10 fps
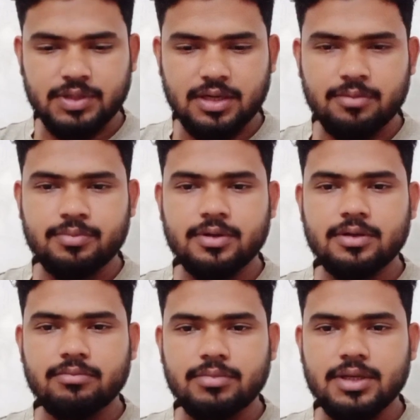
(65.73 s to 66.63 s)
मतलब
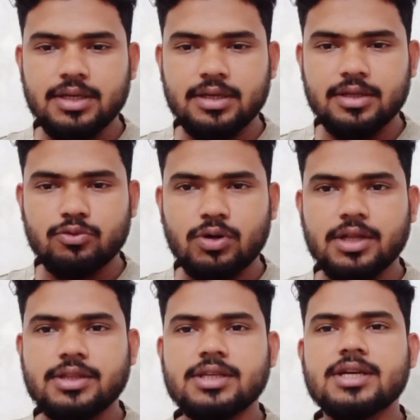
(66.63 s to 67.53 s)
मेरे द्वारा
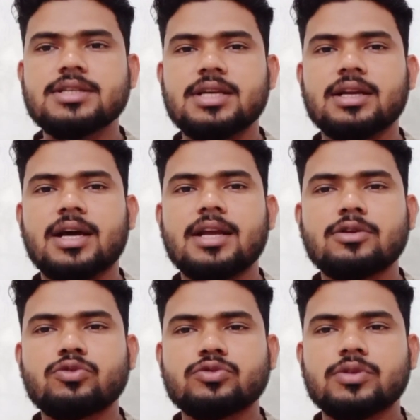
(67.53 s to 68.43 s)
दी गई जानकारी
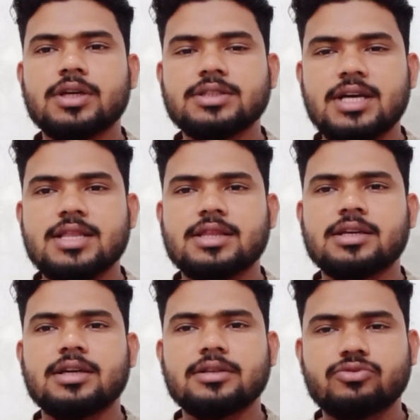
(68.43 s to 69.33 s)
को जो है जानते
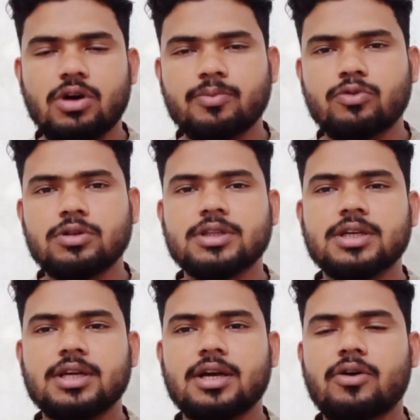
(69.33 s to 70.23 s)
हैं शॉप खोलते
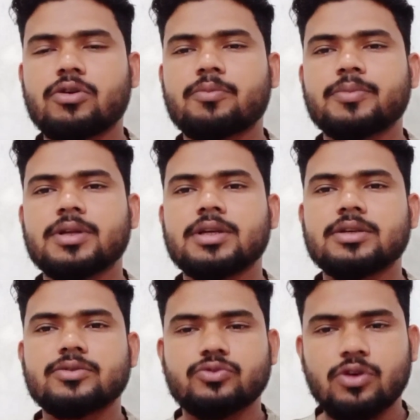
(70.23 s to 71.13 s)
हैं और अपने
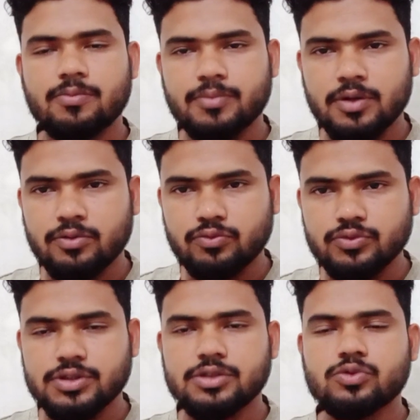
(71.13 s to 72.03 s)
शॉप में उन
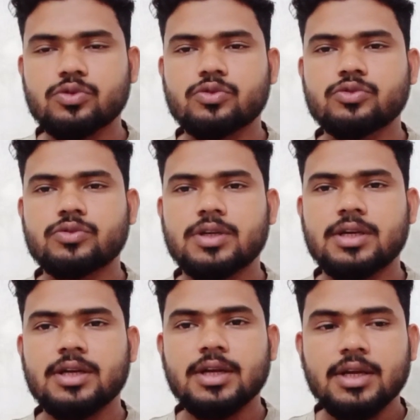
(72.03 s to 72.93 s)
चीज़ों को जो है
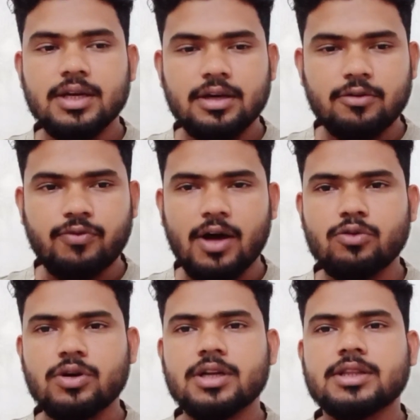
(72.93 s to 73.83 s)
फॉलो
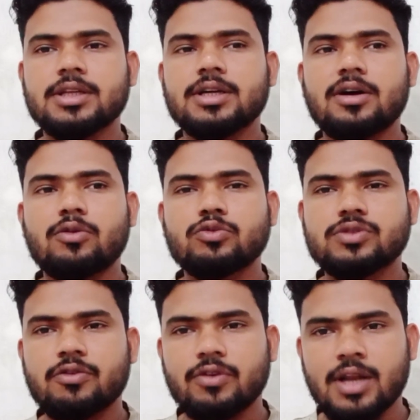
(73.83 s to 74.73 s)
करते हैं और
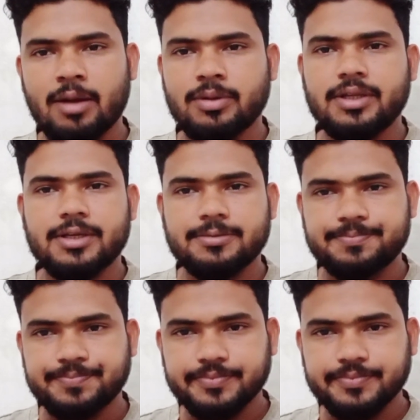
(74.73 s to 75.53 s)
उससे लाभ ले रहे हैं